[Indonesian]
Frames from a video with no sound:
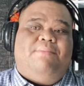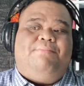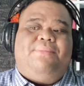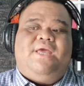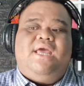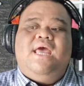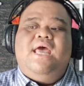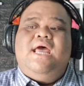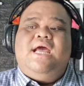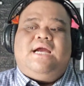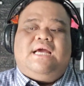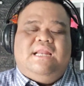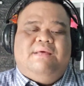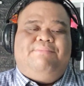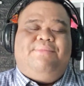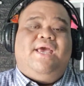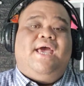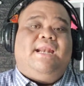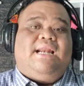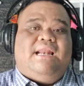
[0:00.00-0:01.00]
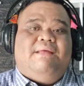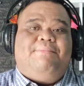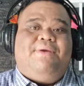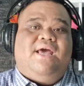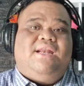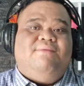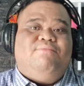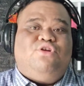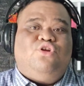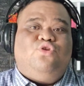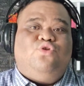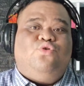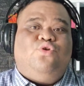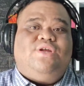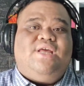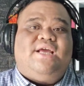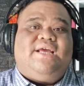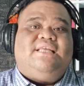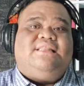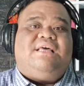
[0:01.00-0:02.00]
lebih kelebihan-kelebihan ilmu
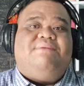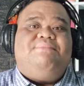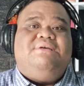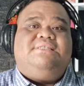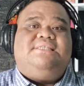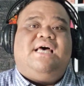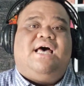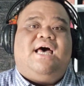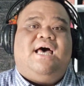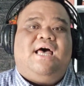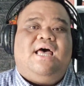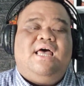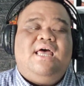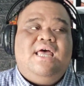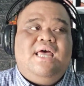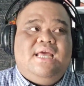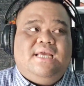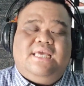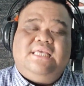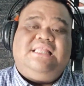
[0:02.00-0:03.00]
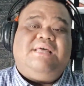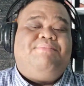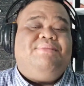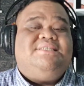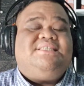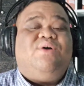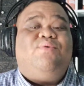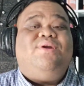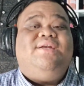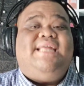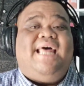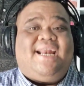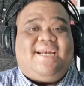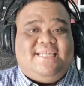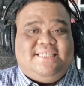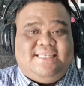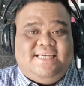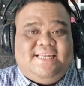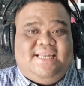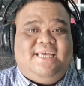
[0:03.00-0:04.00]
leluhur yang kita bisa kita bisa wedar
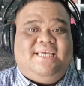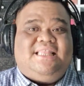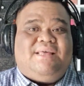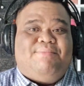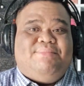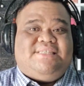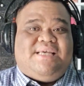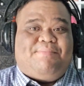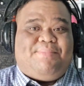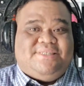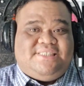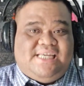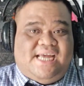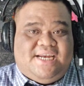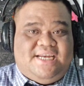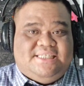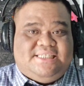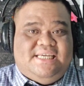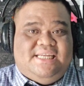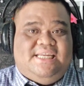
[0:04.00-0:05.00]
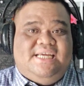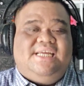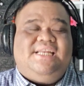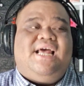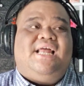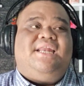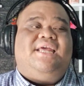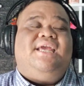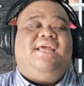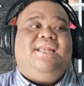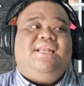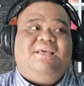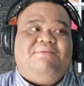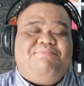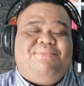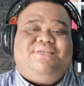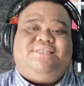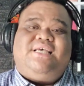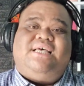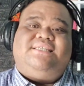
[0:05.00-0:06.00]
di sini, kita bisa pecah di sini dan ini
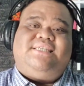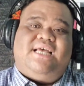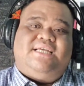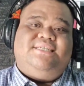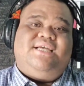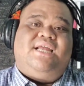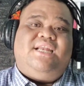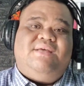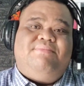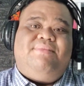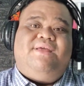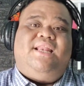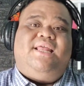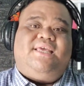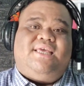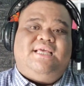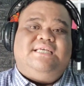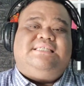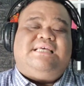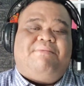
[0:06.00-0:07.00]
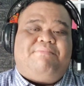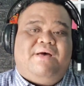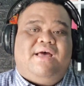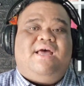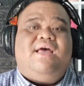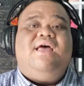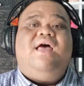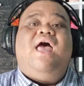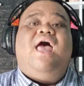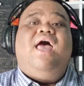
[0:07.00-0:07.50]
bisa saja dimiliki sama